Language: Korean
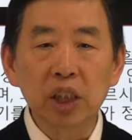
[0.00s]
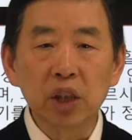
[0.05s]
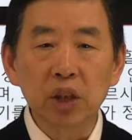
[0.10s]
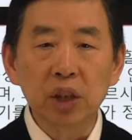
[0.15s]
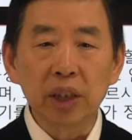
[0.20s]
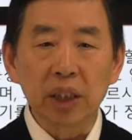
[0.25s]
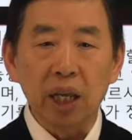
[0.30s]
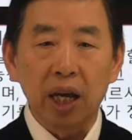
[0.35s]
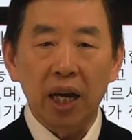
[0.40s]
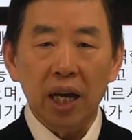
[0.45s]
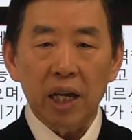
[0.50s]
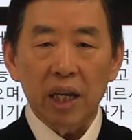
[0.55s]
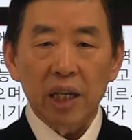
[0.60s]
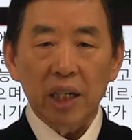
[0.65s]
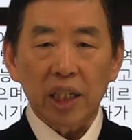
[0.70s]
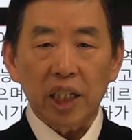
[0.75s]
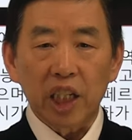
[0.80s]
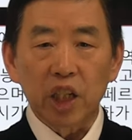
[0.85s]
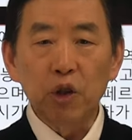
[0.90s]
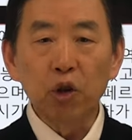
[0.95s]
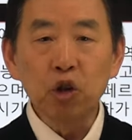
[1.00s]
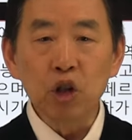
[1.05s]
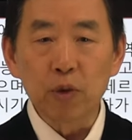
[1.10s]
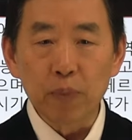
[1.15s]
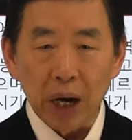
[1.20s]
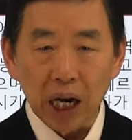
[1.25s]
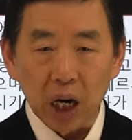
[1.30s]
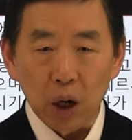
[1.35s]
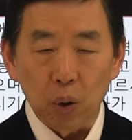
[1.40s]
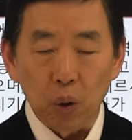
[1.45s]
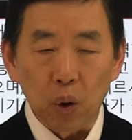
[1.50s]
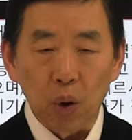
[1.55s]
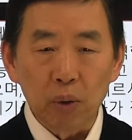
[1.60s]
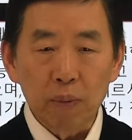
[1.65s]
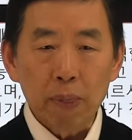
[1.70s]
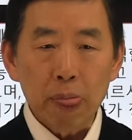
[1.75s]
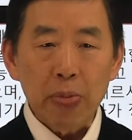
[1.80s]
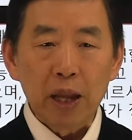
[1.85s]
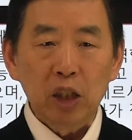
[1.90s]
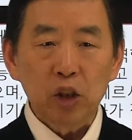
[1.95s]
지을 때 기둥을 말하고